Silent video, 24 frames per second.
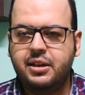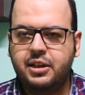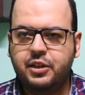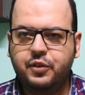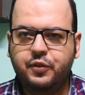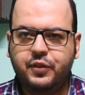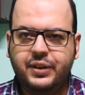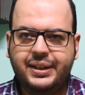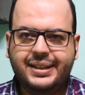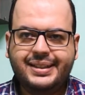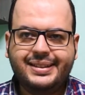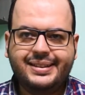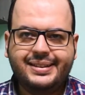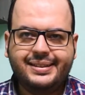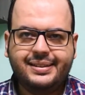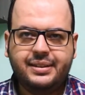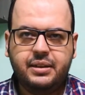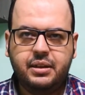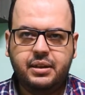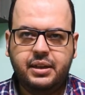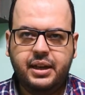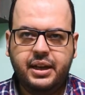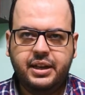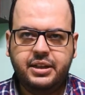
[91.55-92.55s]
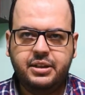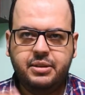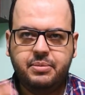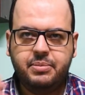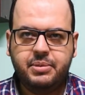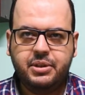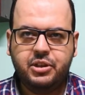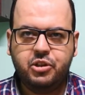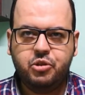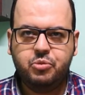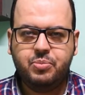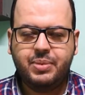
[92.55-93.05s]
نتفليكس يعني
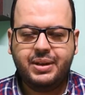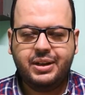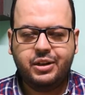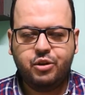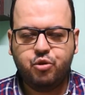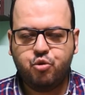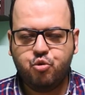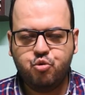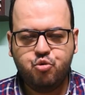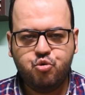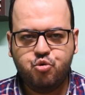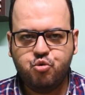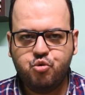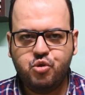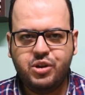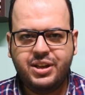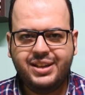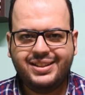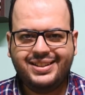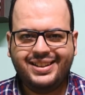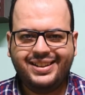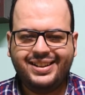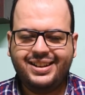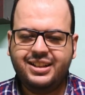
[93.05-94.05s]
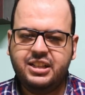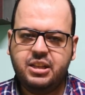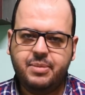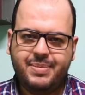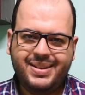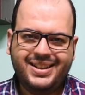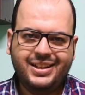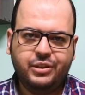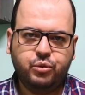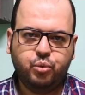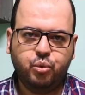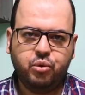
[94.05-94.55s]
بالنسبه لكله هي سعرها
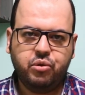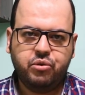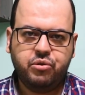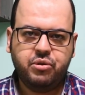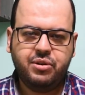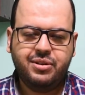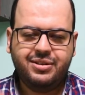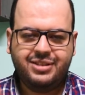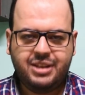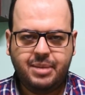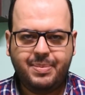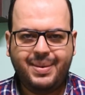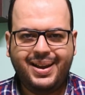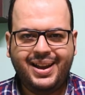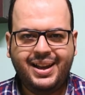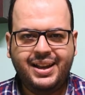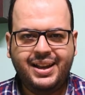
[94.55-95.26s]
8 دولار 7.99